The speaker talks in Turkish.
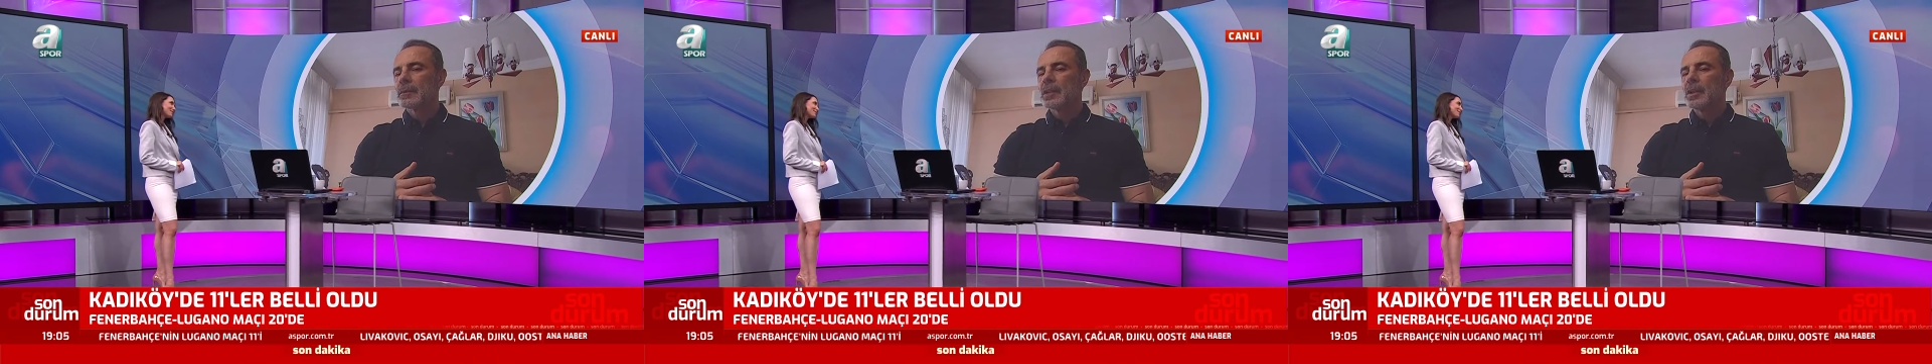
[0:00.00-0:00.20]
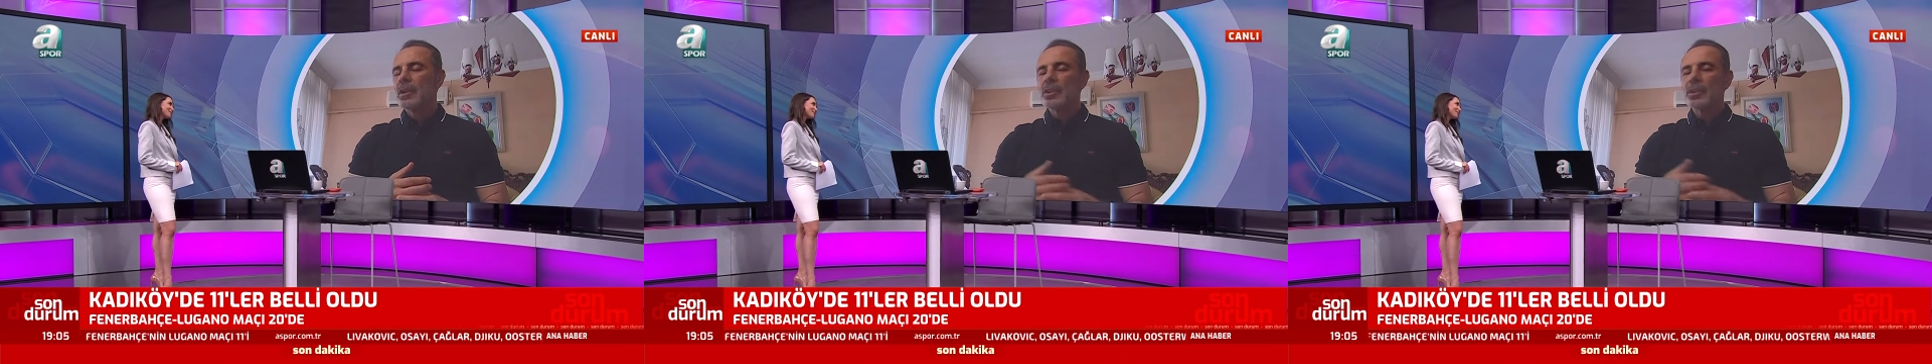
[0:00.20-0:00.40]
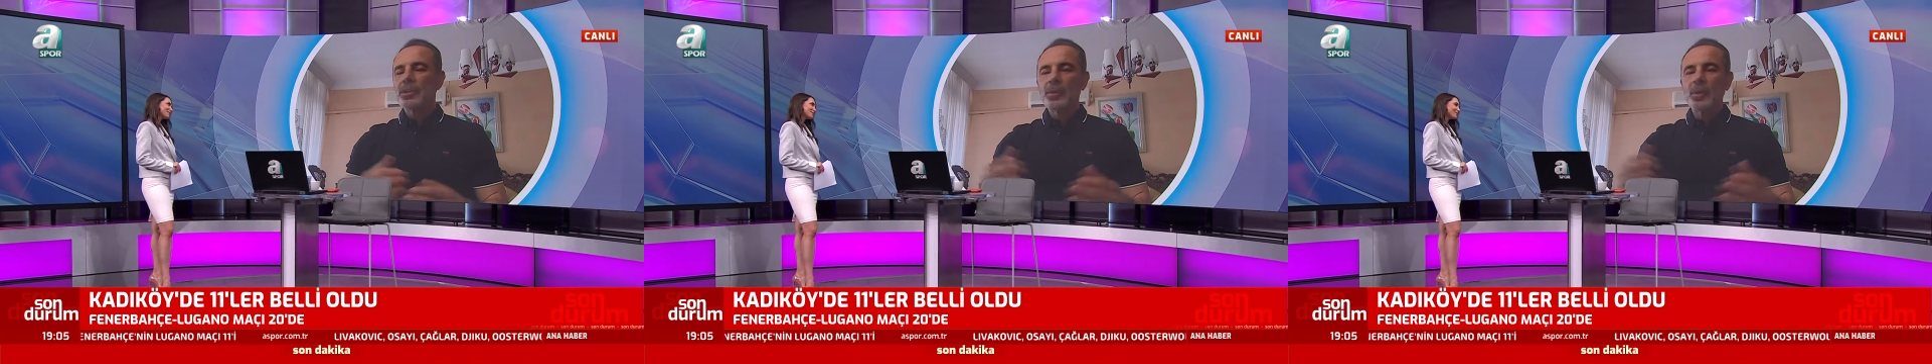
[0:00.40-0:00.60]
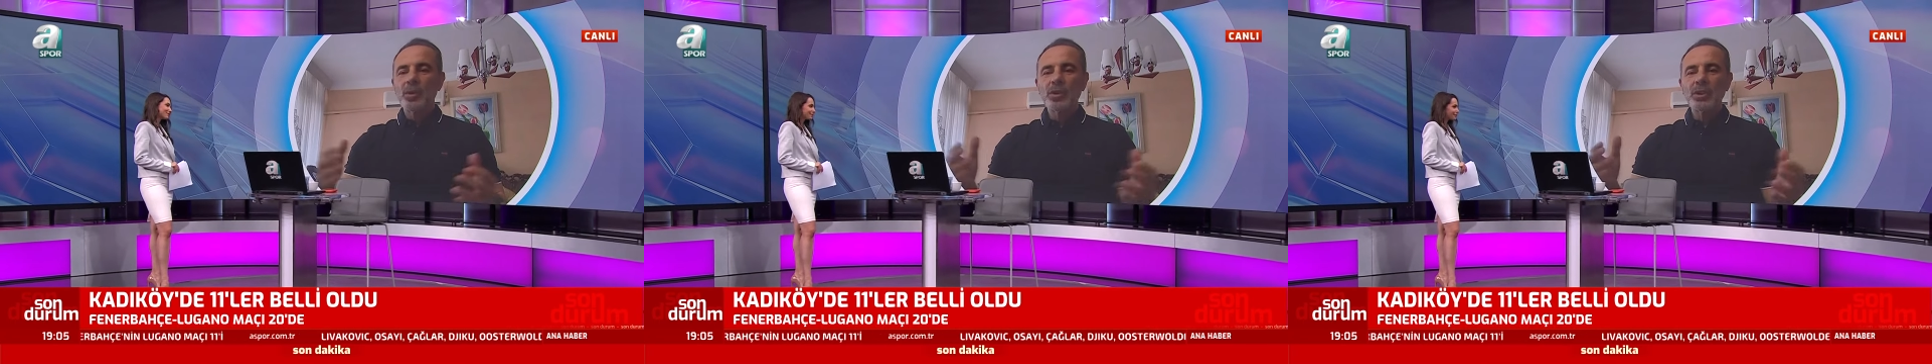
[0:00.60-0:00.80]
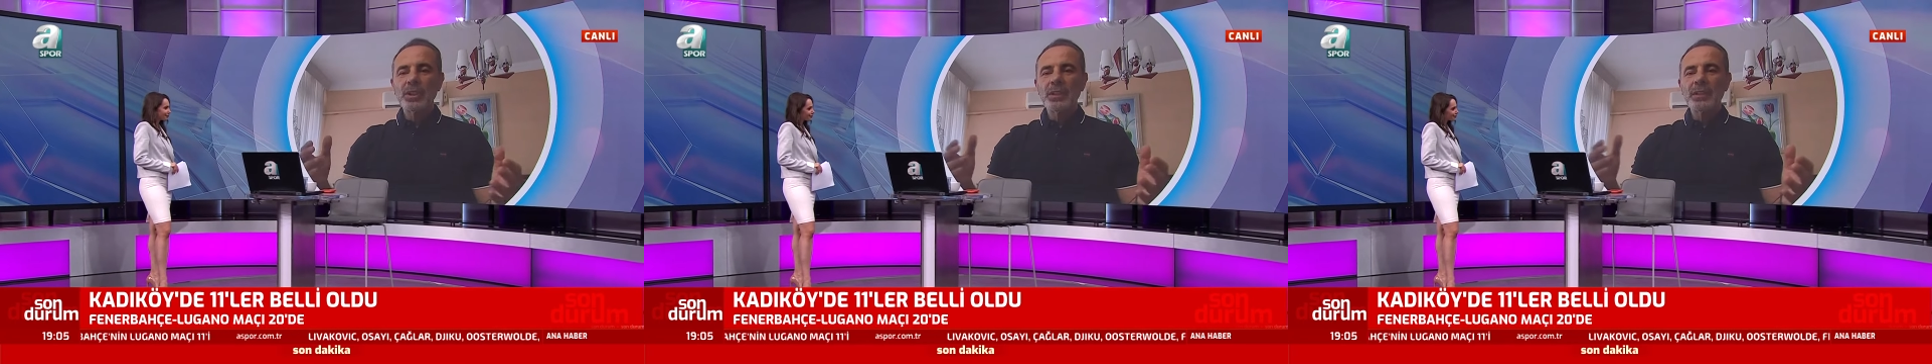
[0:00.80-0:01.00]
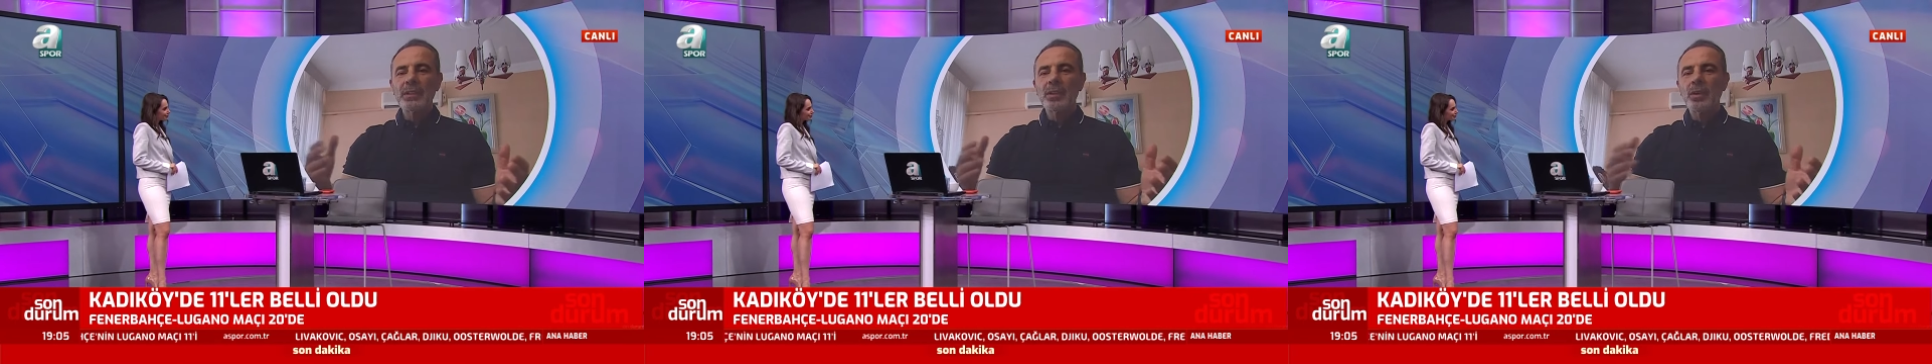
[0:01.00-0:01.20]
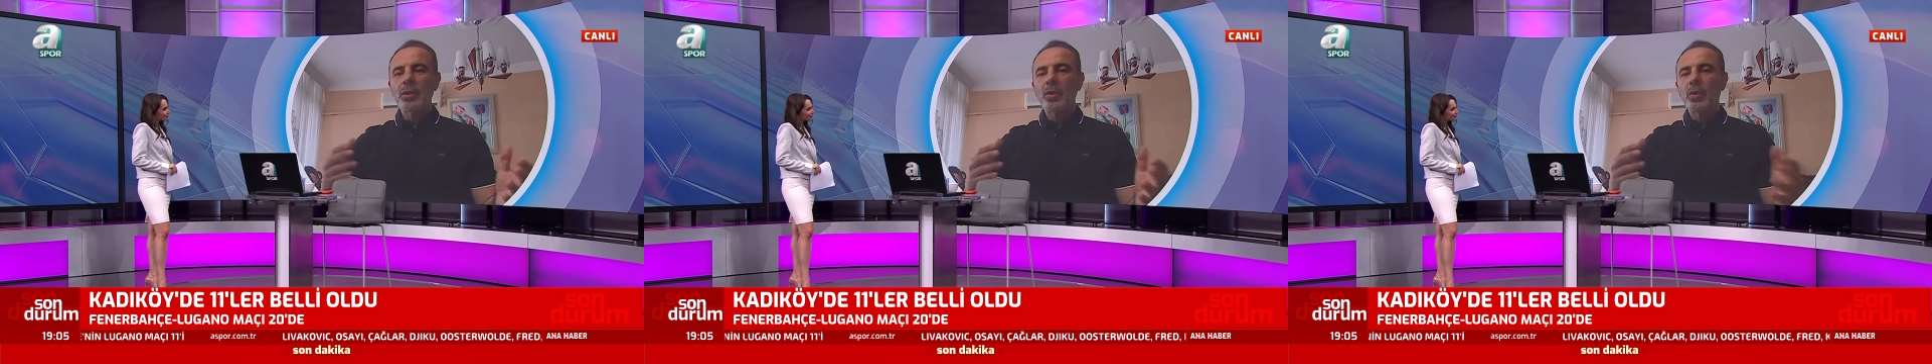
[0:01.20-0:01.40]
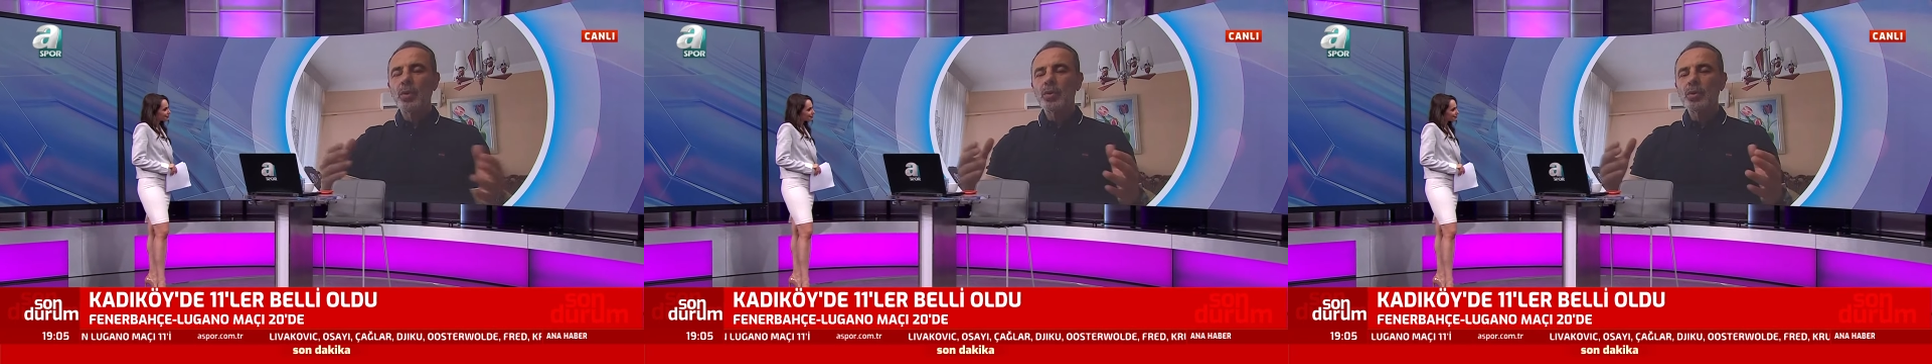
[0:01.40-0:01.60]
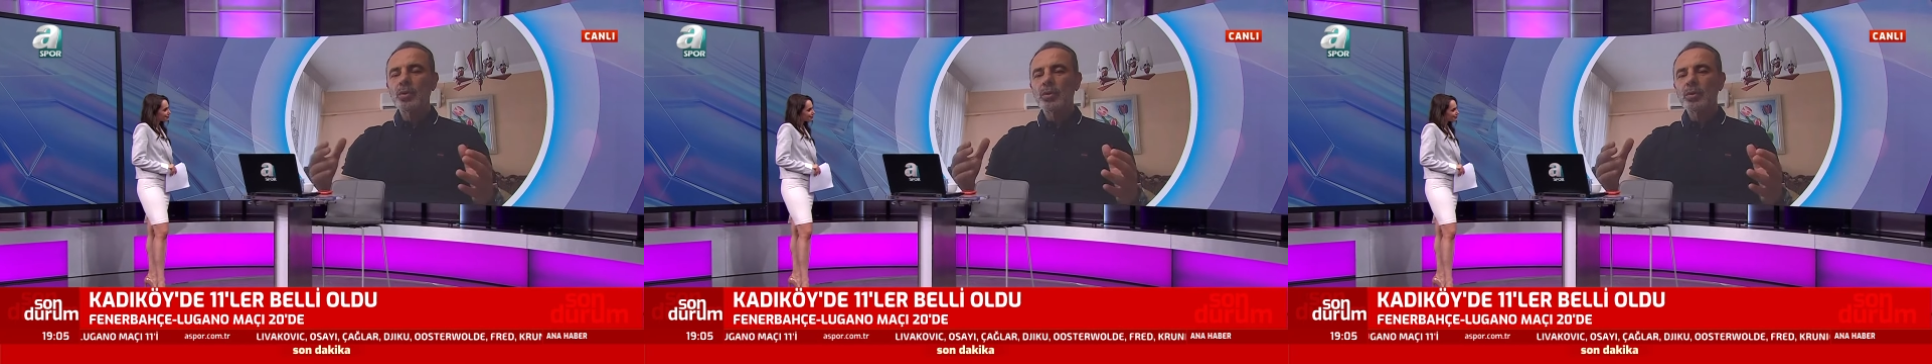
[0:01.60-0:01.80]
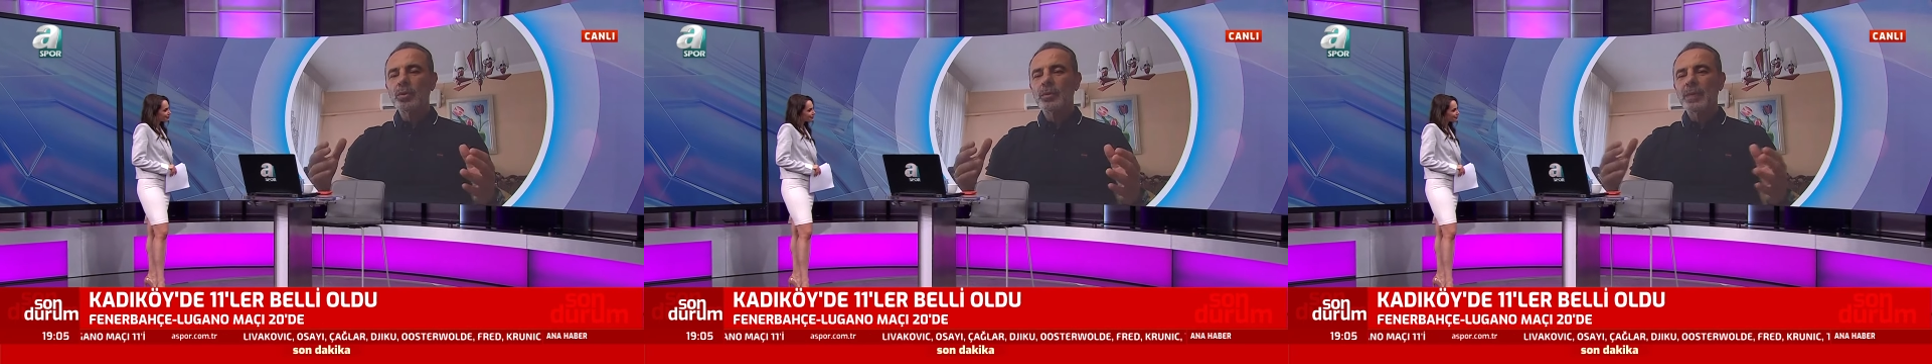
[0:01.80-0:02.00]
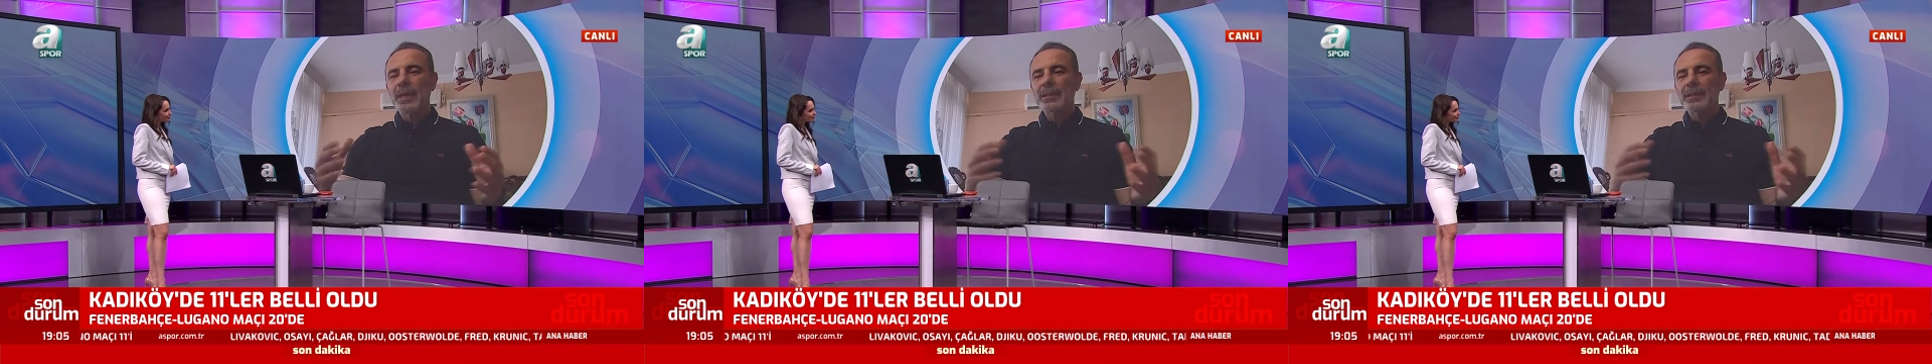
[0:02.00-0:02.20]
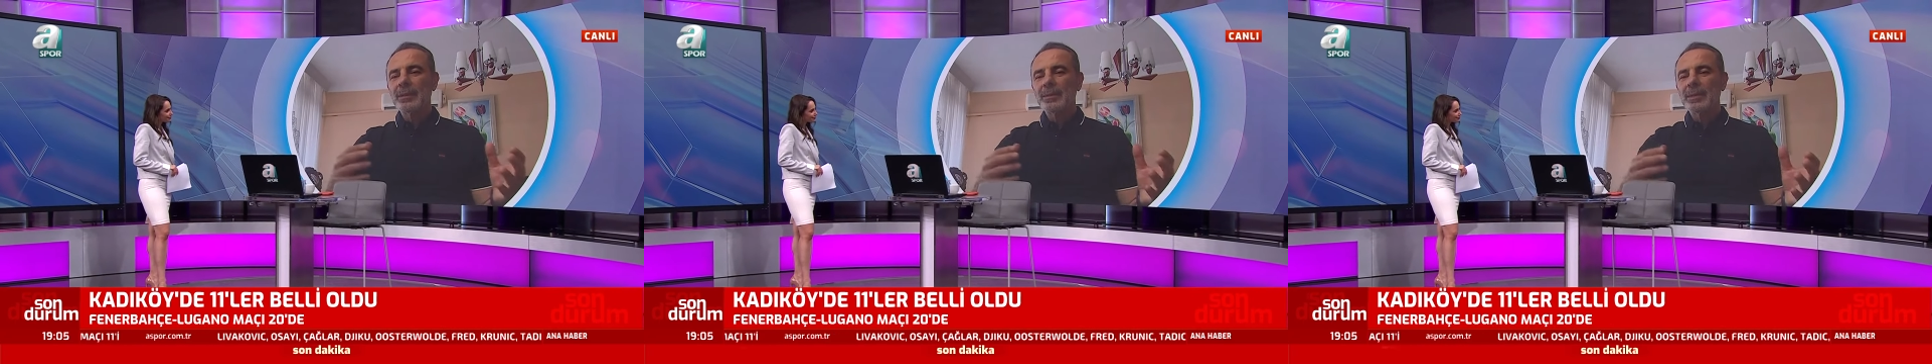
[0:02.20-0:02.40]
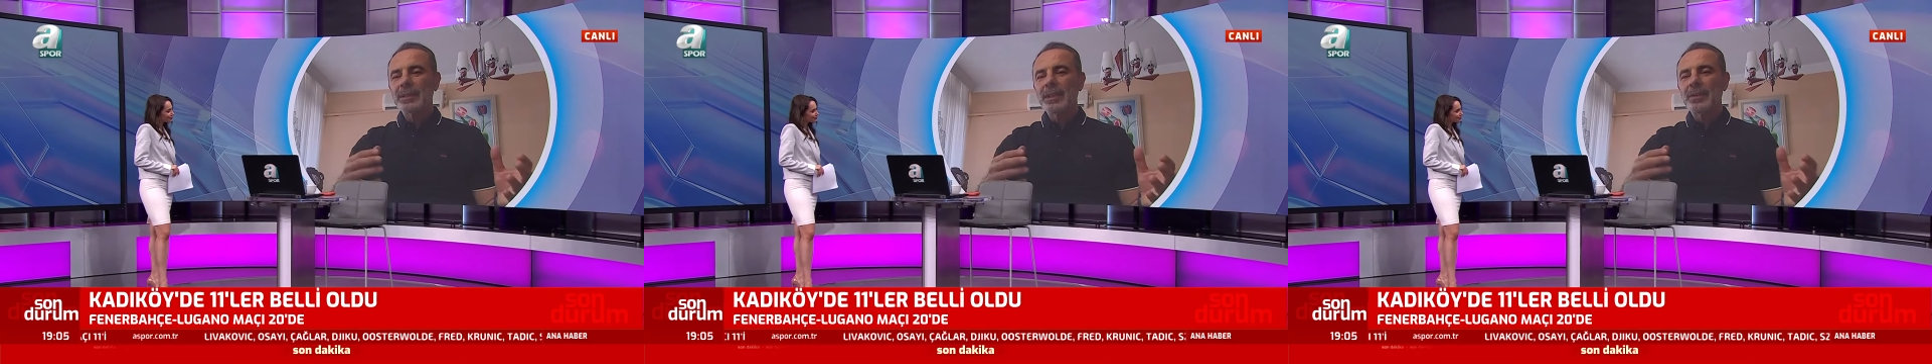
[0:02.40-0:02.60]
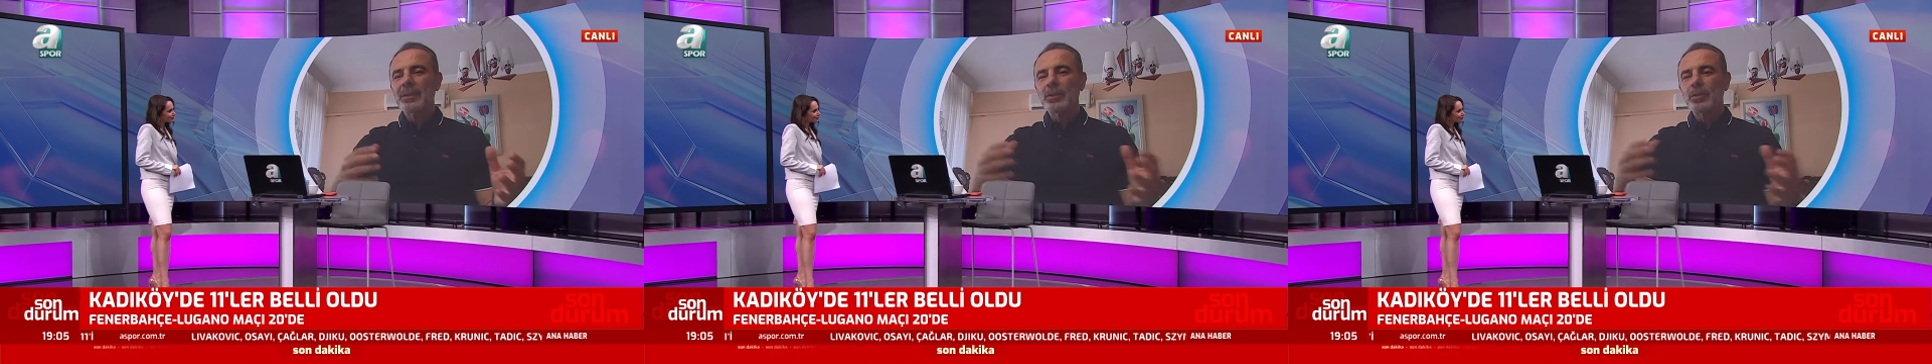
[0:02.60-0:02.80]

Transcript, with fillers: Şimdi öncelikle oyun baktığımızda evet